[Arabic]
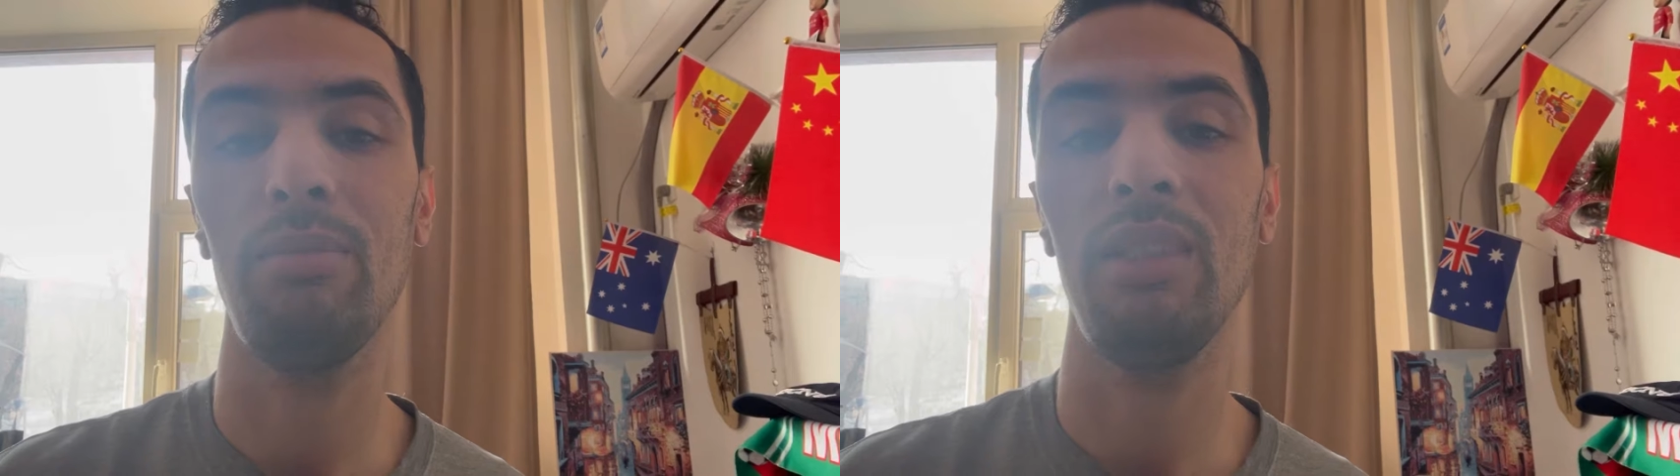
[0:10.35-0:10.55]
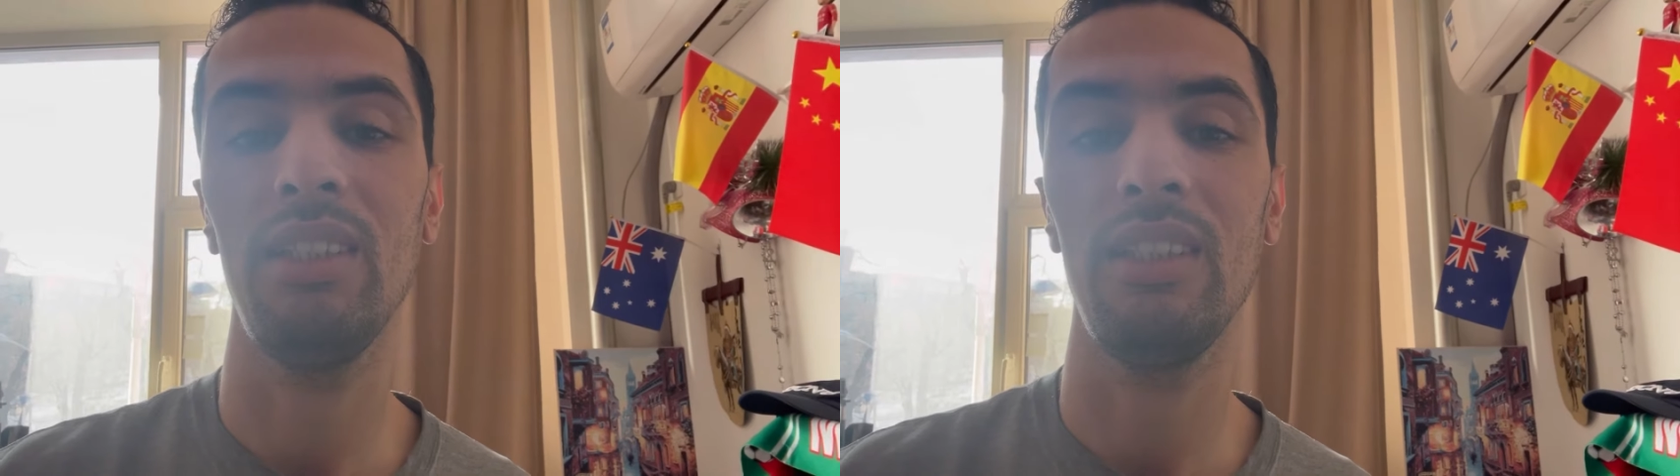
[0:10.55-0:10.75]

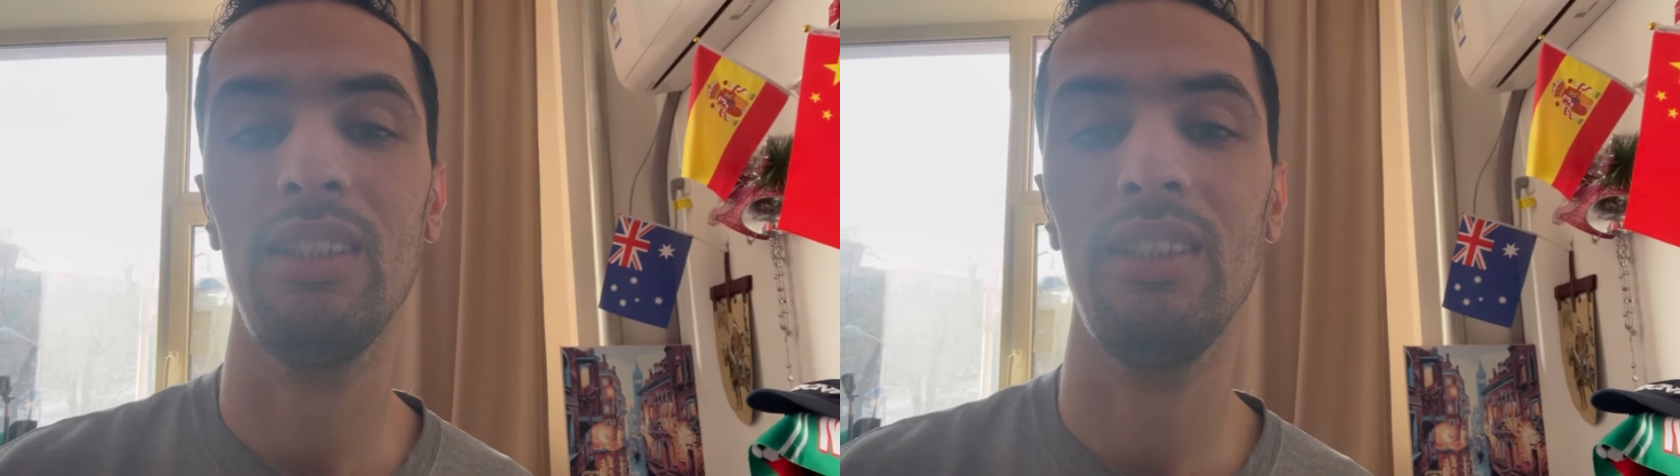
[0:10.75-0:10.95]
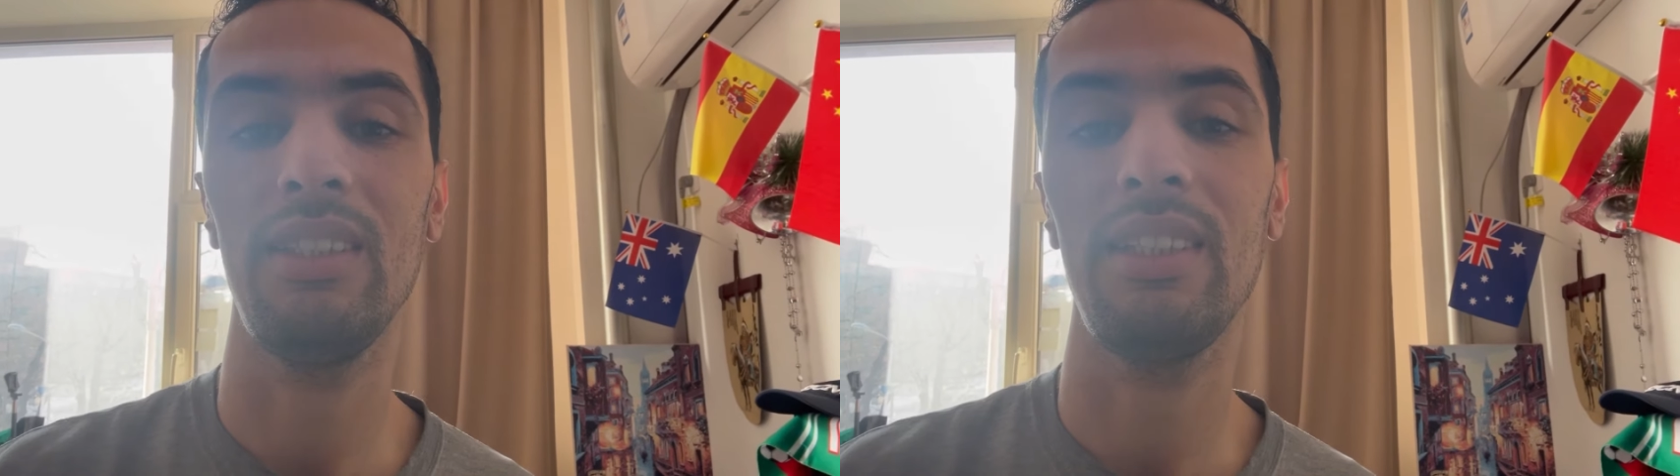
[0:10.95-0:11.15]

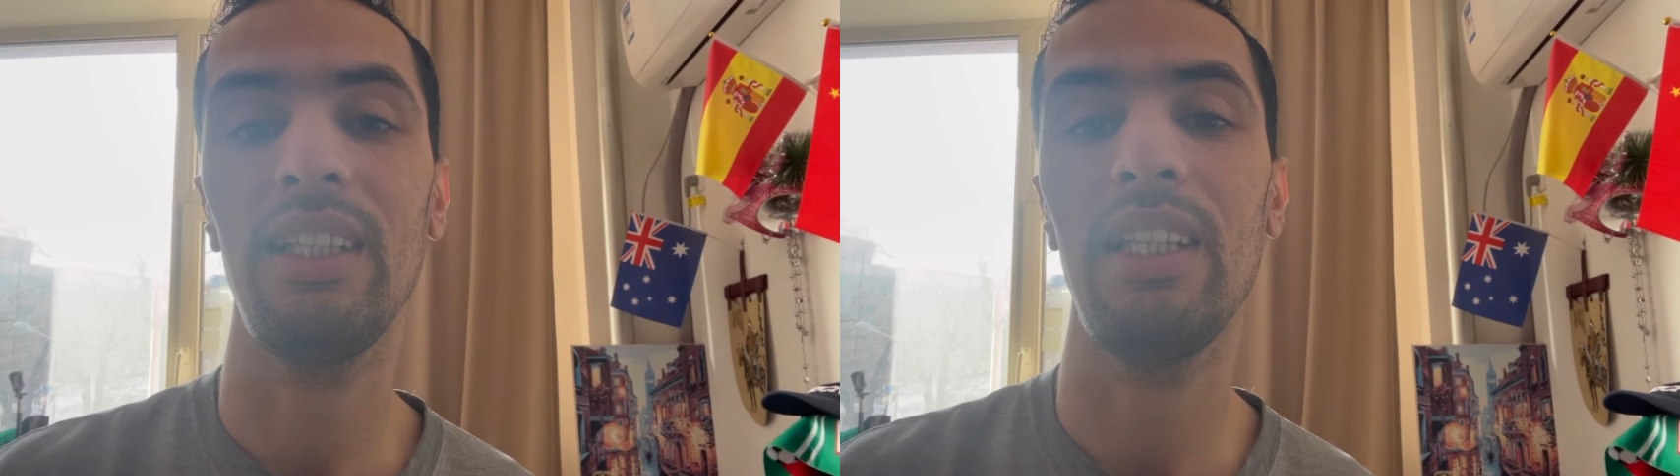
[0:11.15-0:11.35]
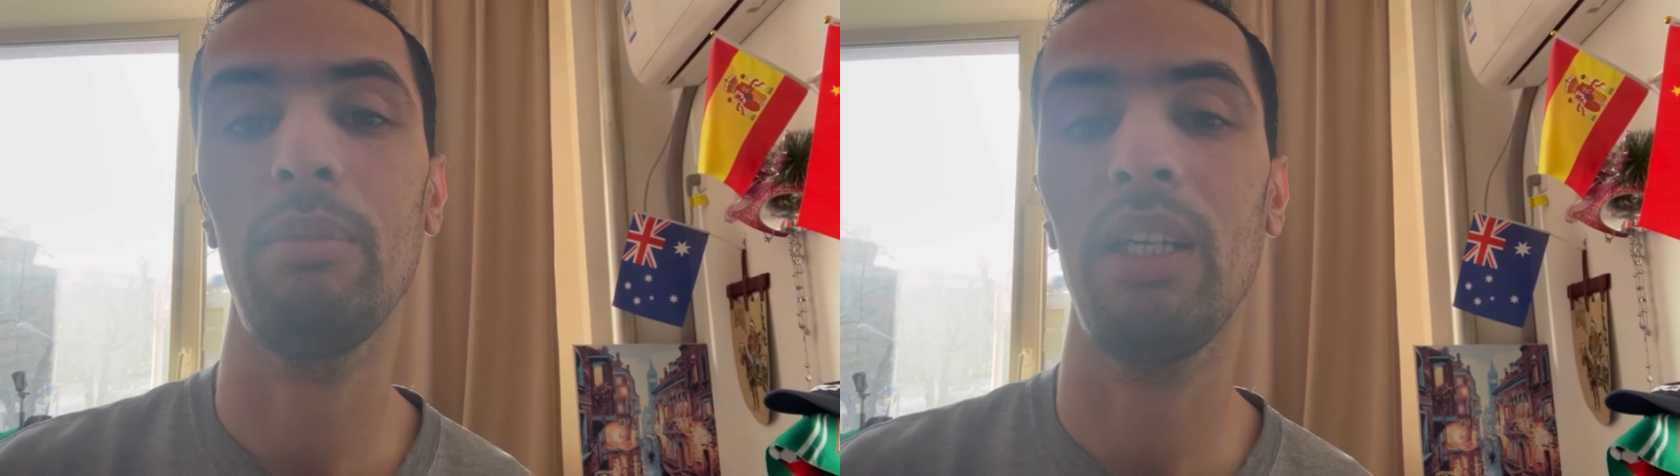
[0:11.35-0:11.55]
من
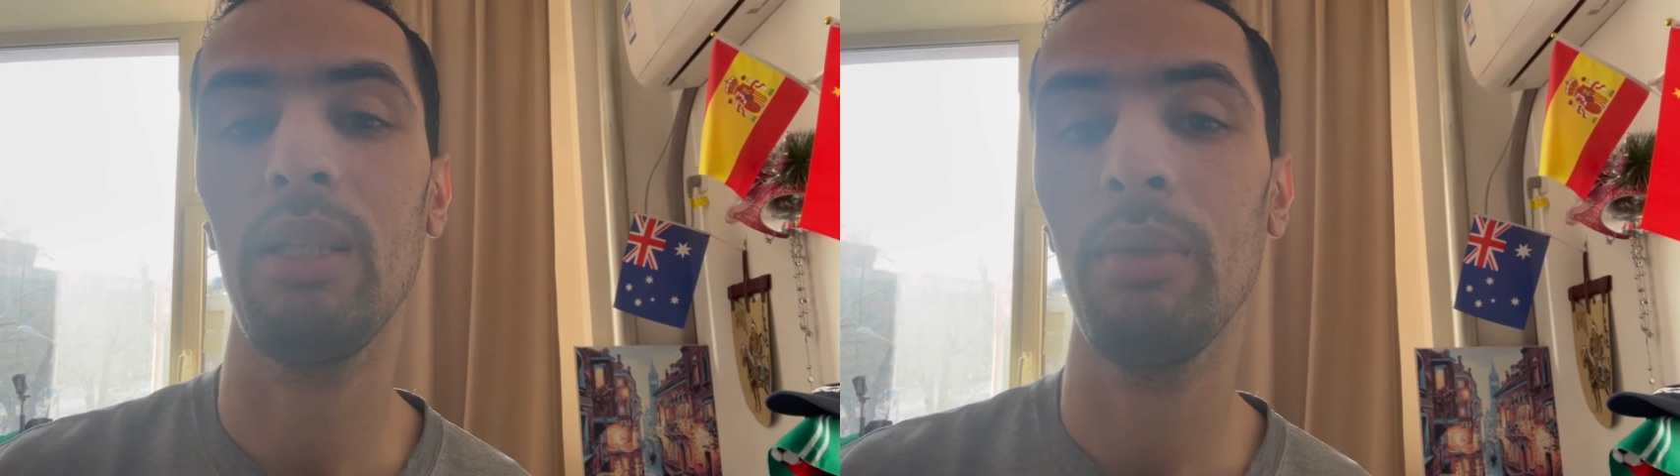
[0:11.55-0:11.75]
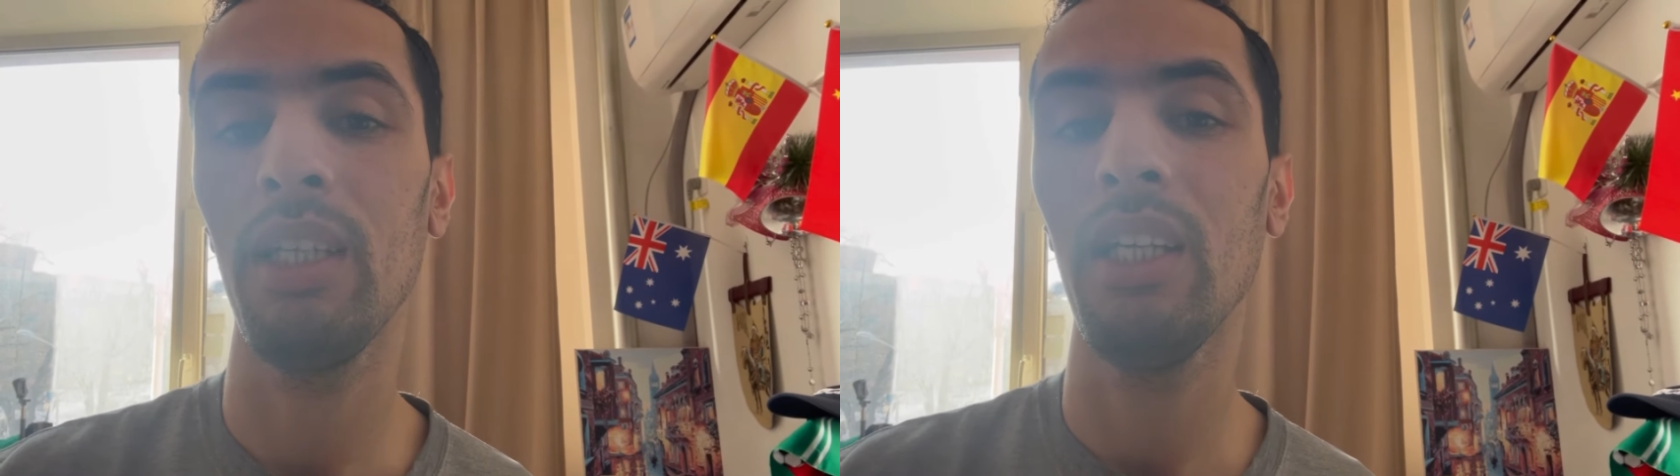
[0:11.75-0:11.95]
الصين
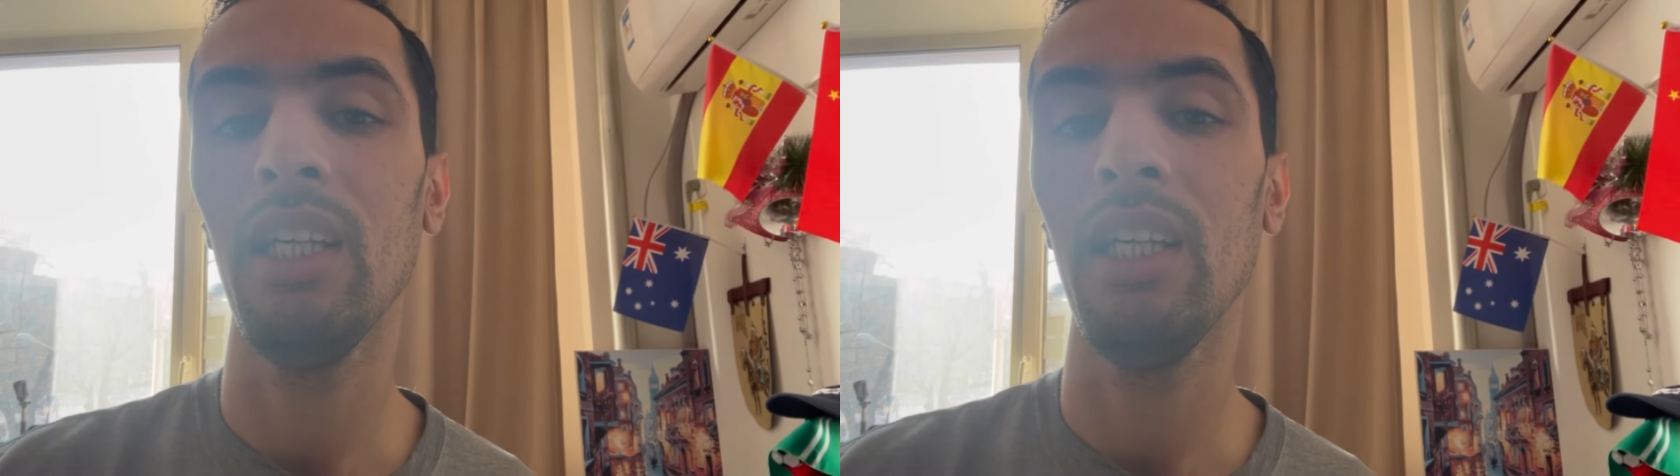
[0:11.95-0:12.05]
للمغرب